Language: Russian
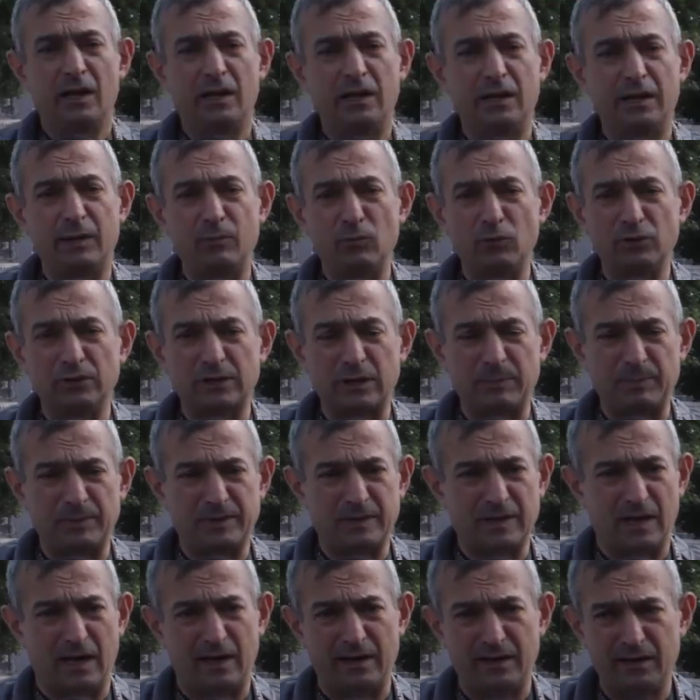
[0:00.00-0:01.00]
э, ремонт
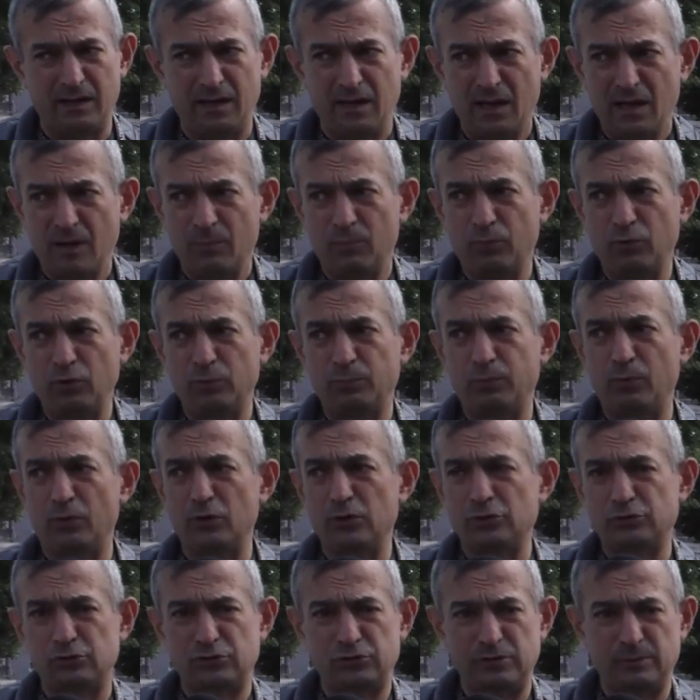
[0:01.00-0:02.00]
капитальный, будет
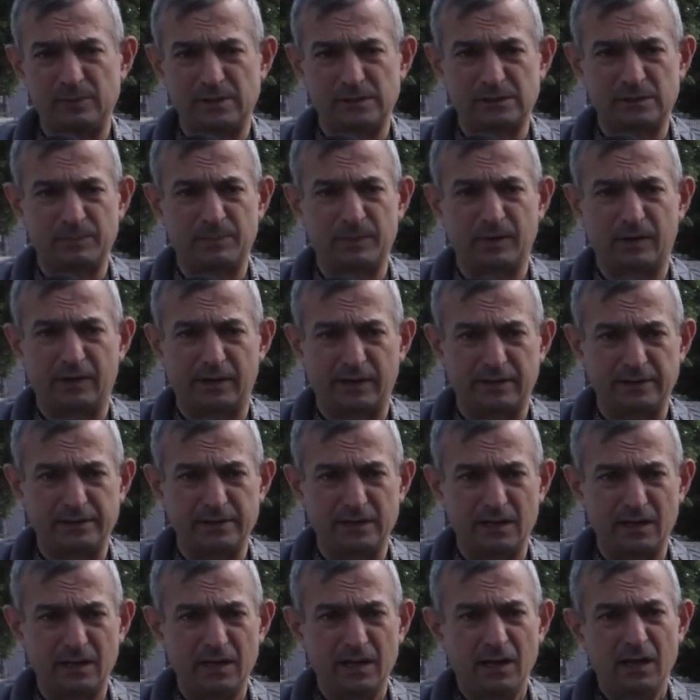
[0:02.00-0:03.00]
полностью сниматься
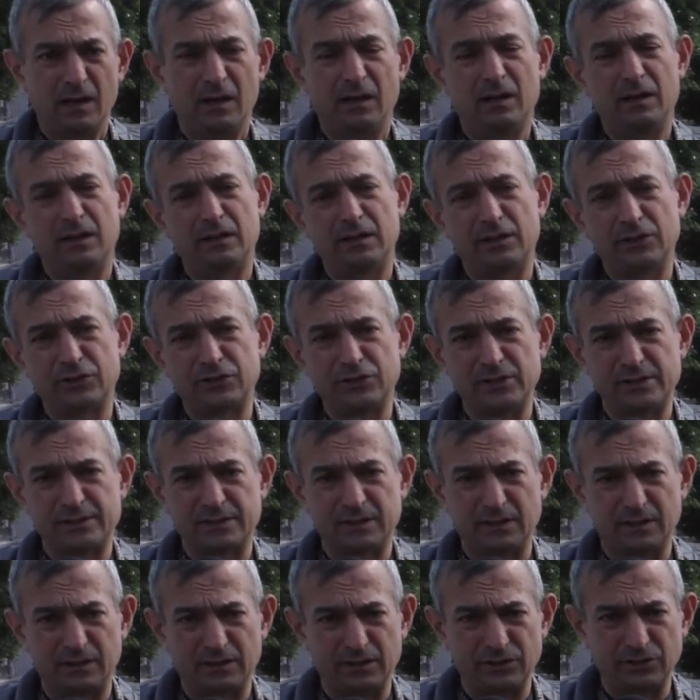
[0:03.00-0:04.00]
покрытие, э,
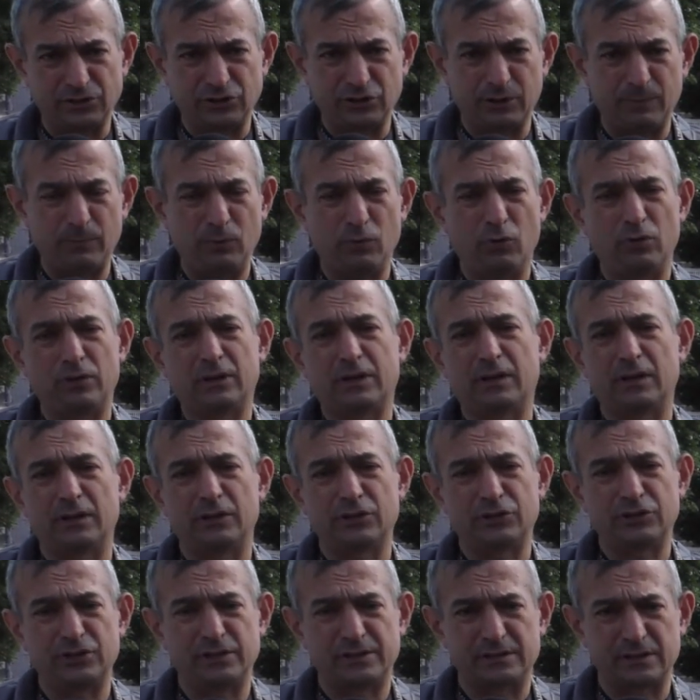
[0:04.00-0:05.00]
ложится щебенка,
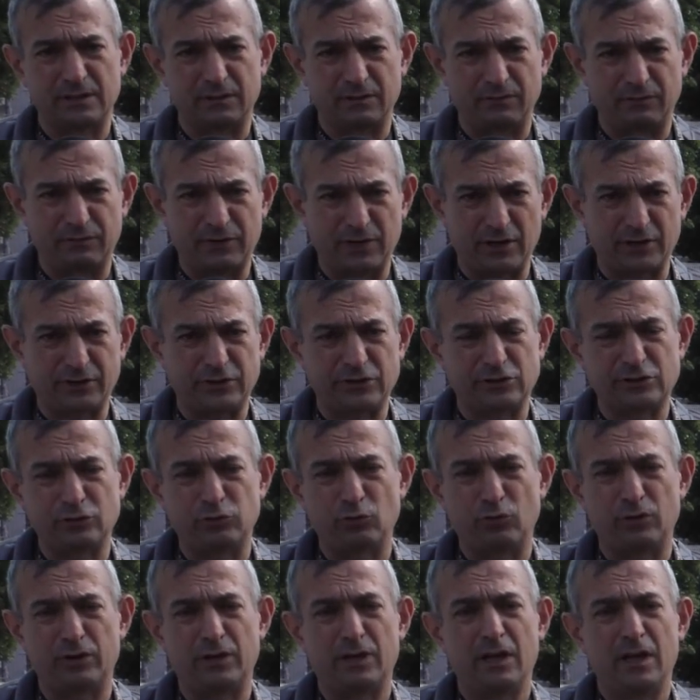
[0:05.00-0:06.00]
ложится верхний
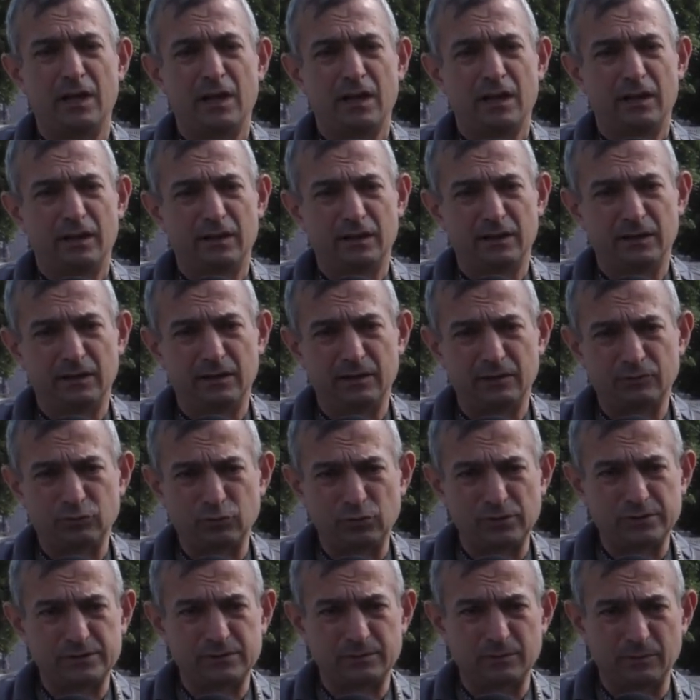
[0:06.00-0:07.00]
слой,
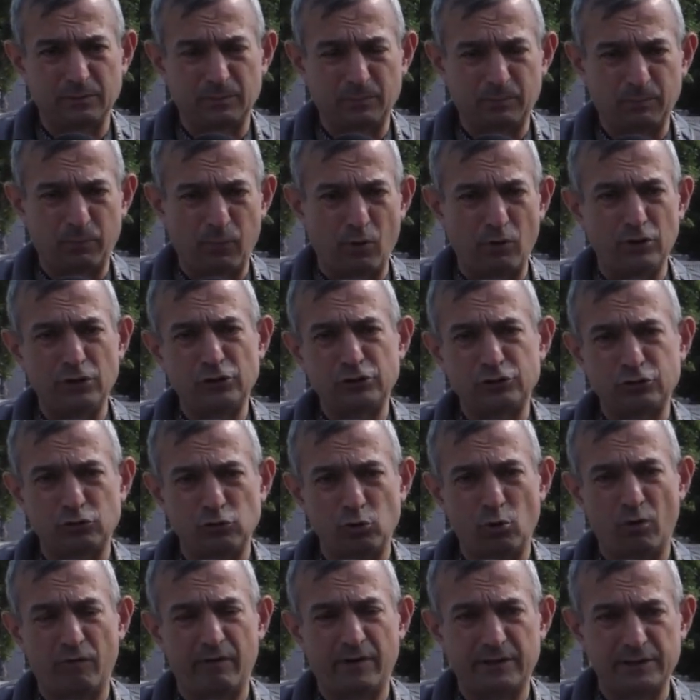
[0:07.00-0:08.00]
то есть
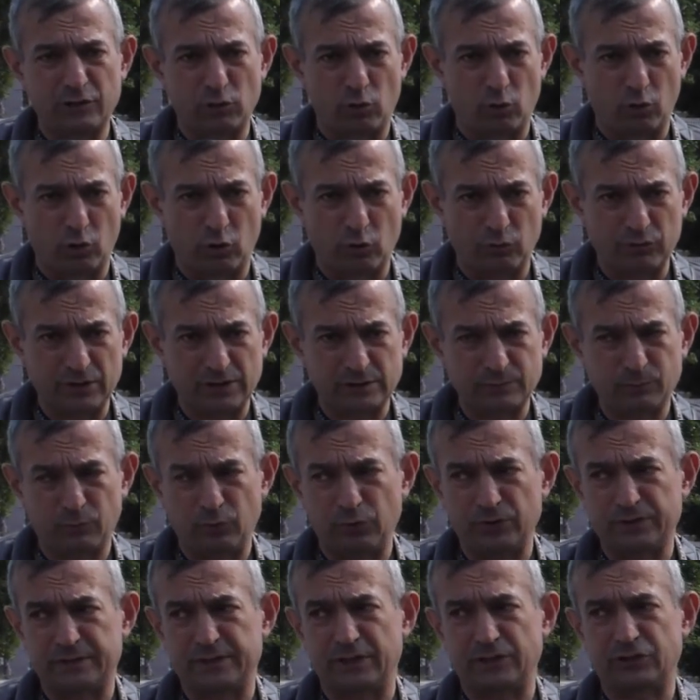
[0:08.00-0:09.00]
полностью новая дорога. У нас
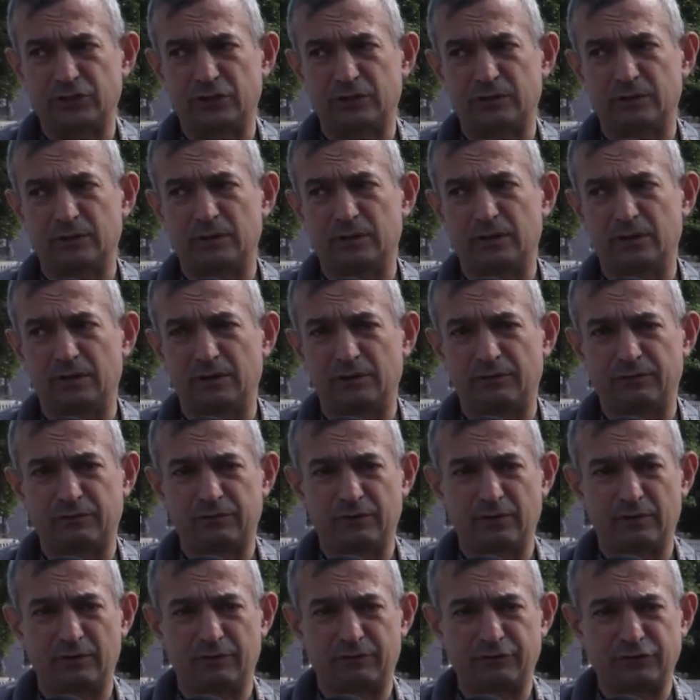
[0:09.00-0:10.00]
будет, значит,
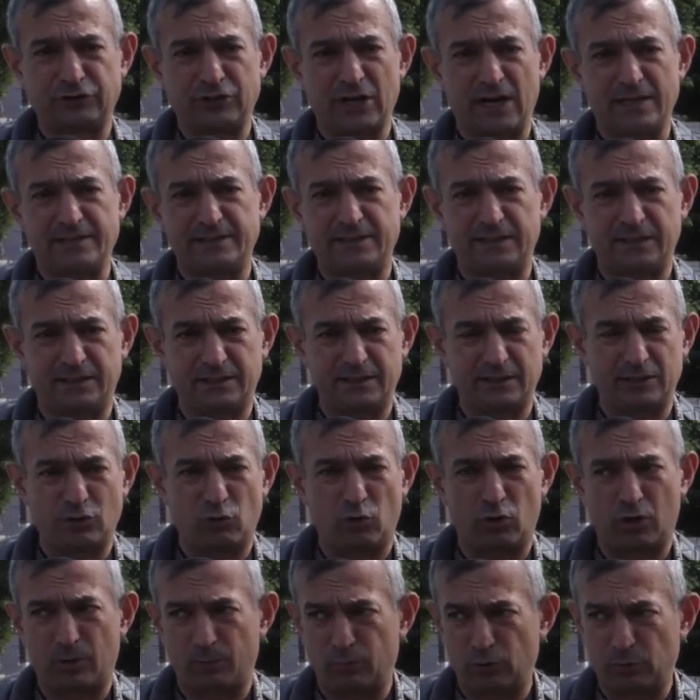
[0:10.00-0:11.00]
в части, где
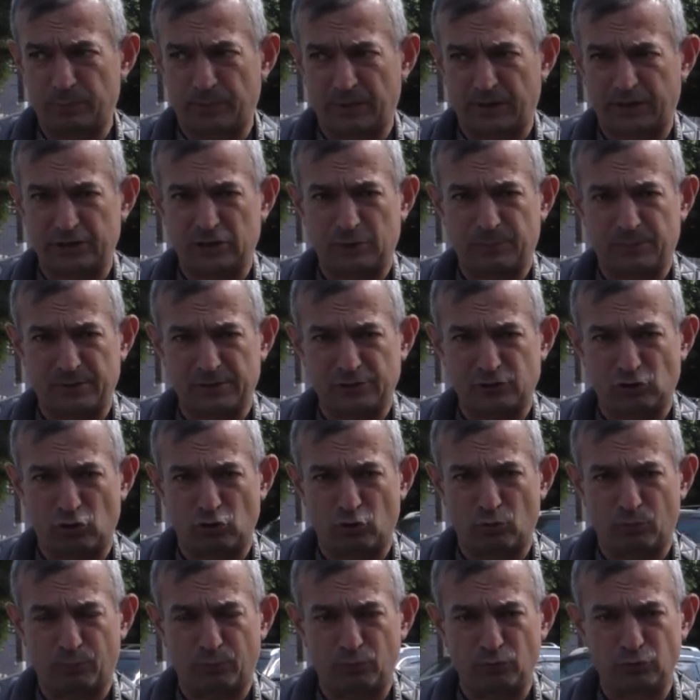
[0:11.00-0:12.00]
дорога будет проходить по
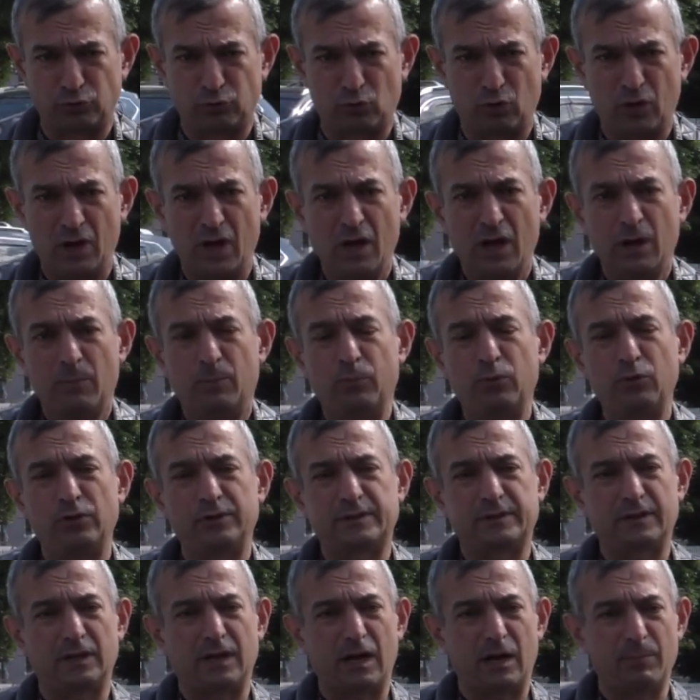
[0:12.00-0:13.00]
населенному пункту,
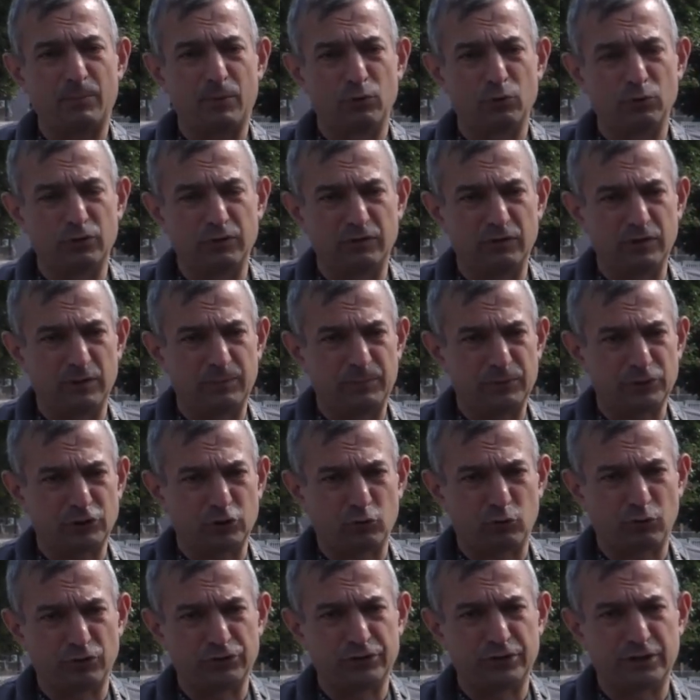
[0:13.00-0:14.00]
будет оборудована
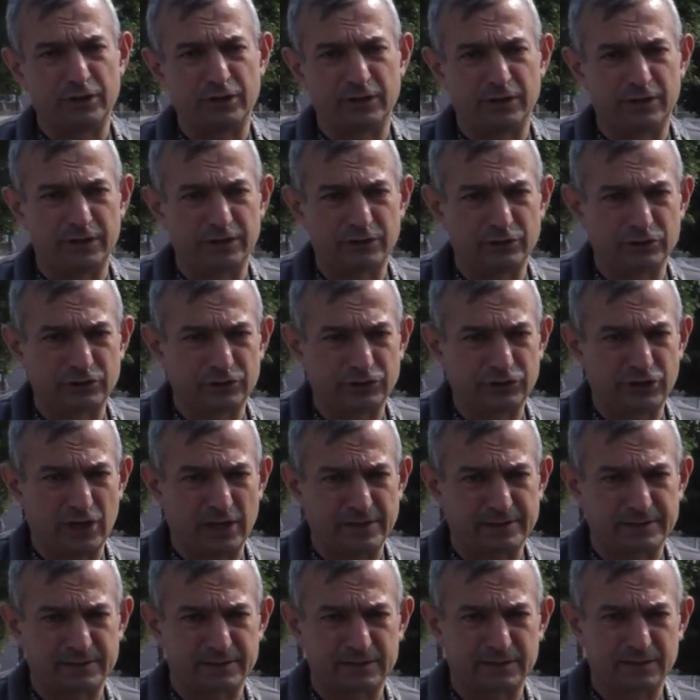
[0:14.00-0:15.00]
пешеходная
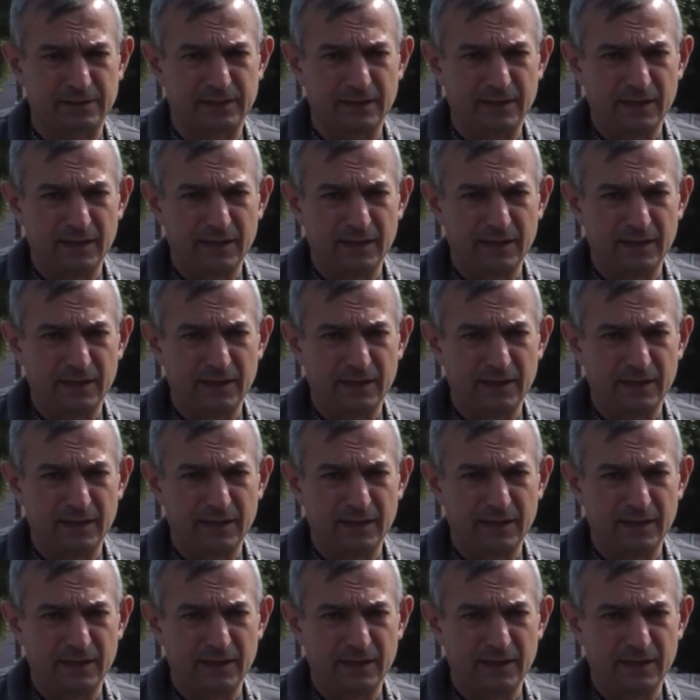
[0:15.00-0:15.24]
часть